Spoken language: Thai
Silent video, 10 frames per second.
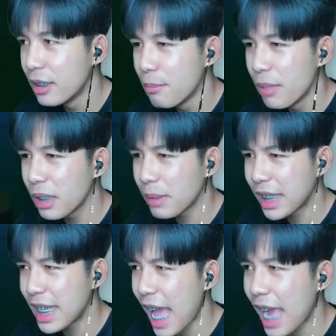มึงนี่มัน
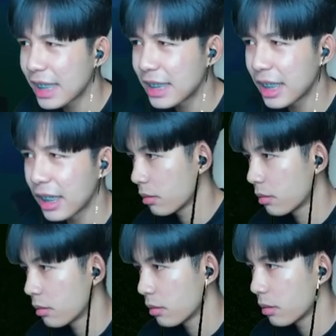ขี้อ้างจริ
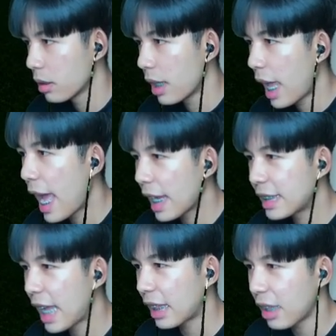งๆอ่าง
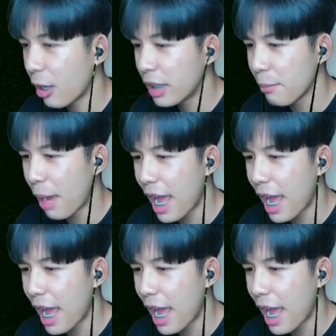จัดเอาเดี๋ยวมา